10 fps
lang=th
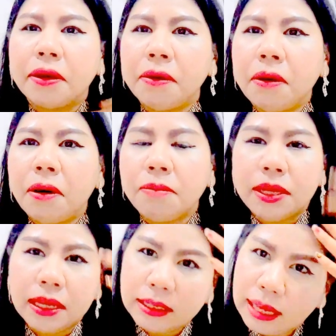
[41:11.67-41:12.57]
ก็
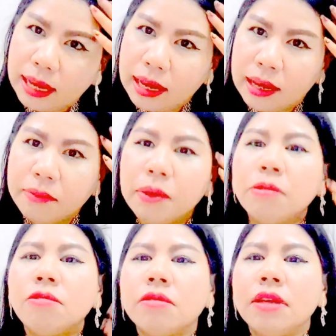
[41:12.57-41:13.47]
มีตั้งแต่
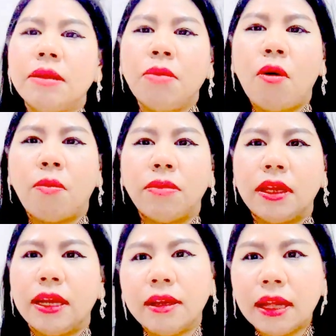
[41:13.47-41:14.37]
บำรุงเส้นผม
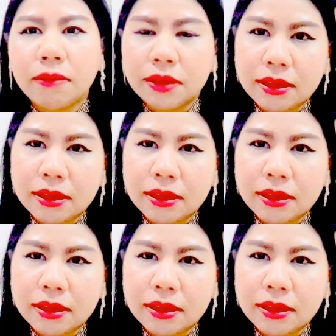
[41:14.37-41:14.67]
นะคะตั้งแต่